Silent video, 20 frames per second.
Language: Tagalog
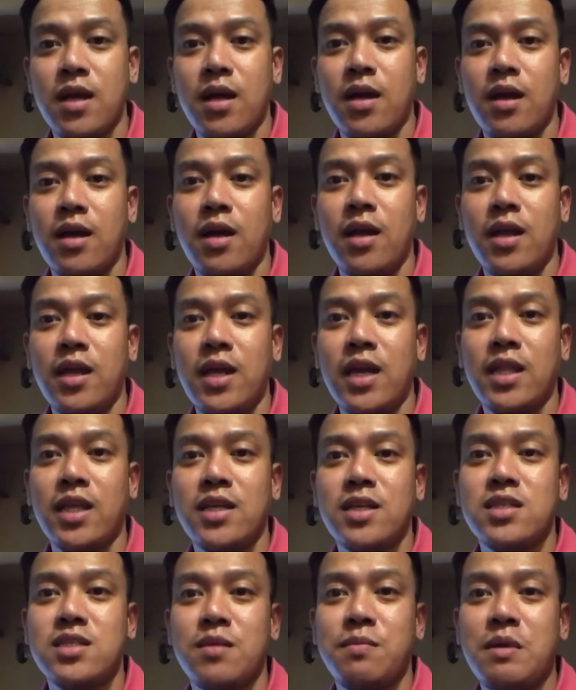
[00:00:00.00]
Uh, ingat
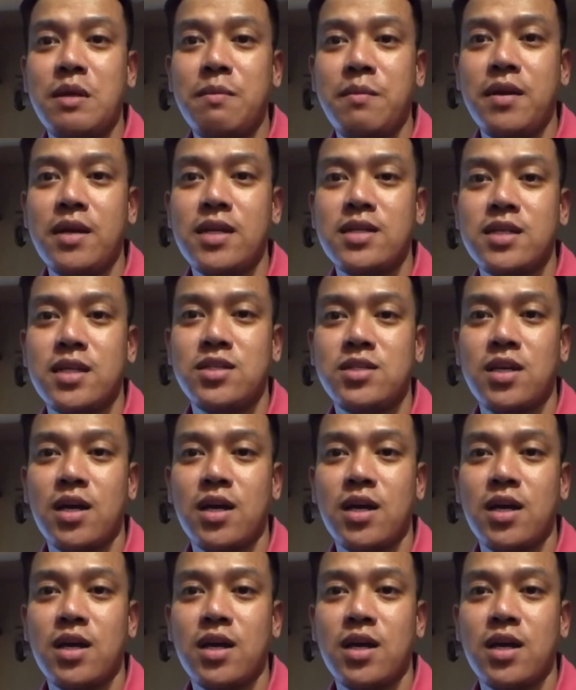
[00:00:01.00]
ka dyan sa Pilipinas at